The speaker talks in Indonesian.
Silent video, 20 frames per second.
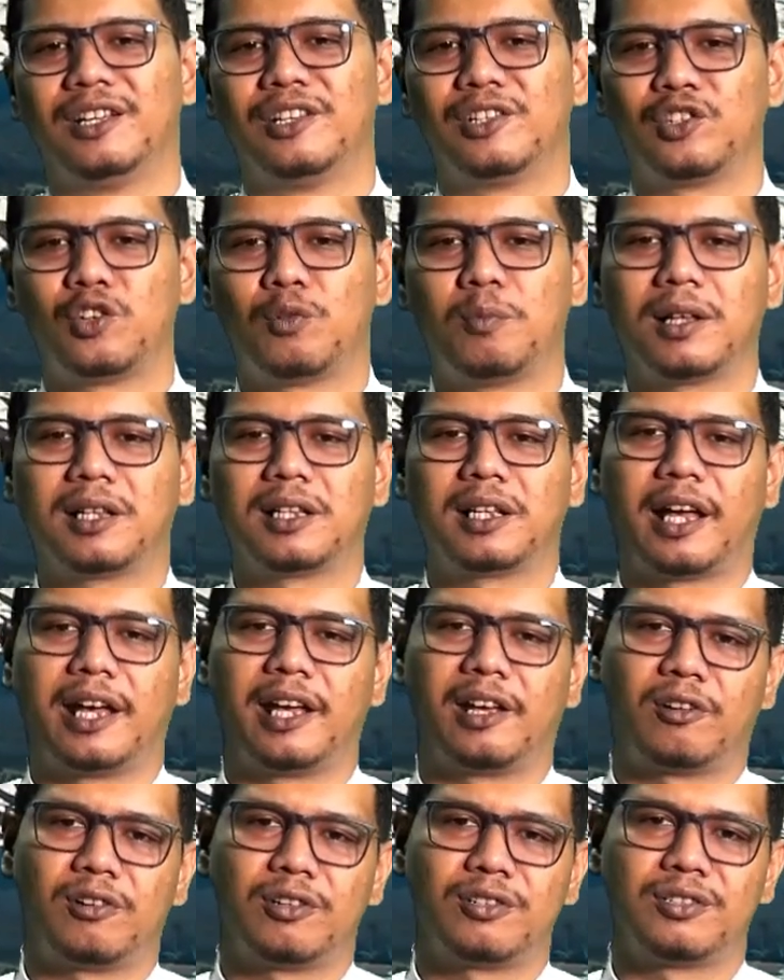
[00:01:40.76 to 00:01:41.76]
Sobat
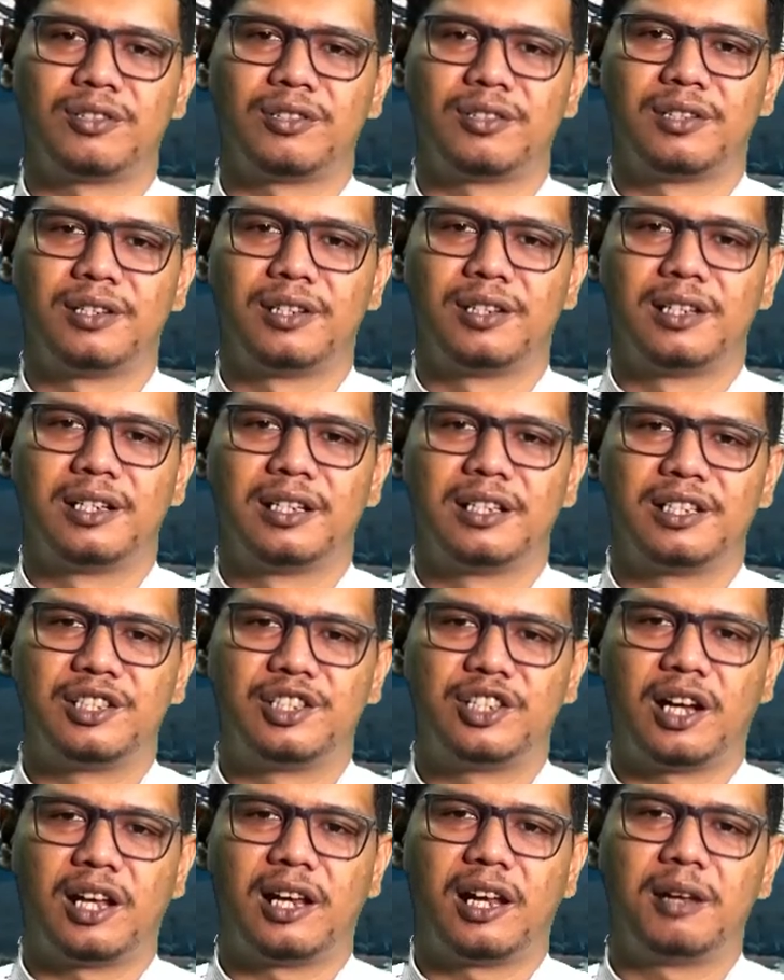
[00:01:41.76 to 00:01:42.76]
Kairos,
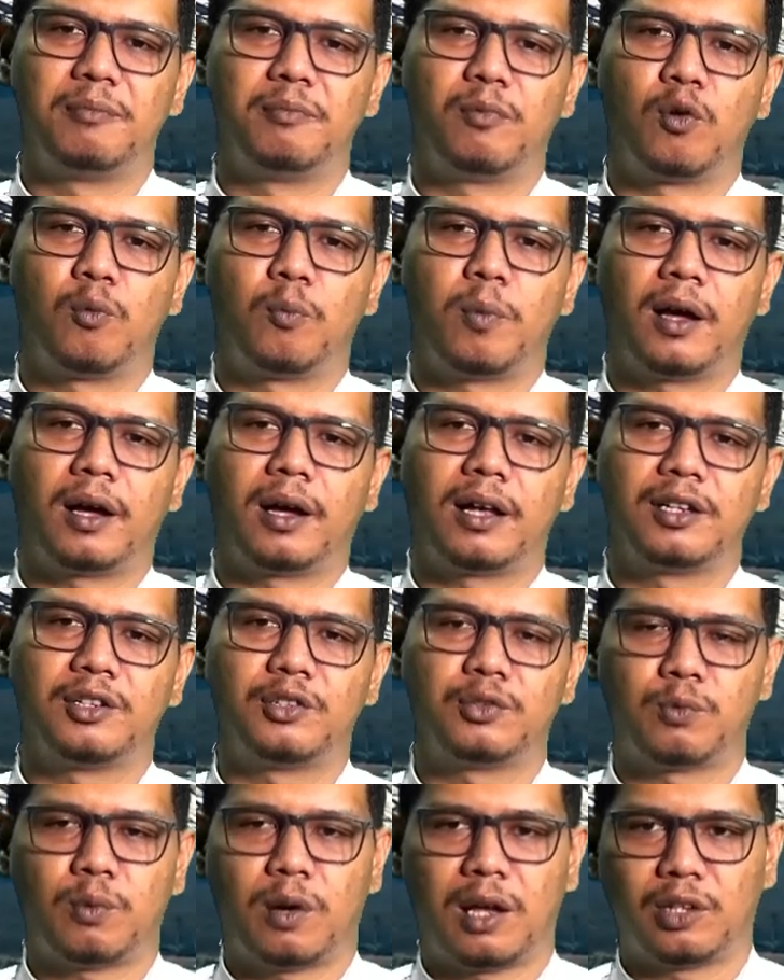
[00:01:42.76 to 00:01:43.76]
Jalan merupakan
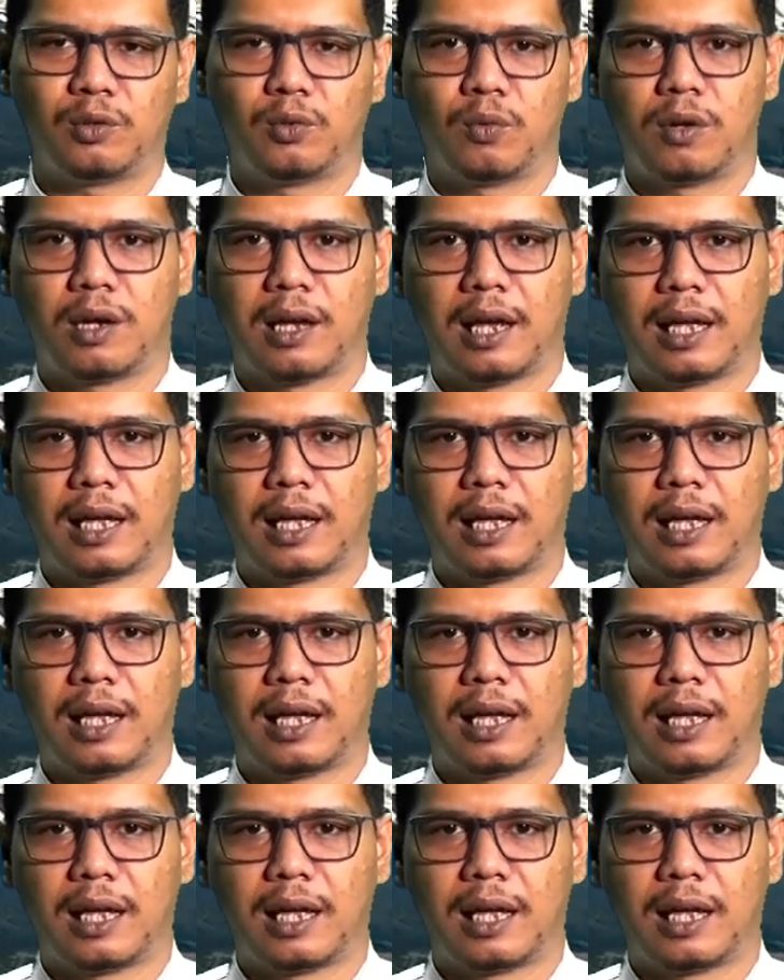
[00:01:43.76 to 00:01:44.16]
suatu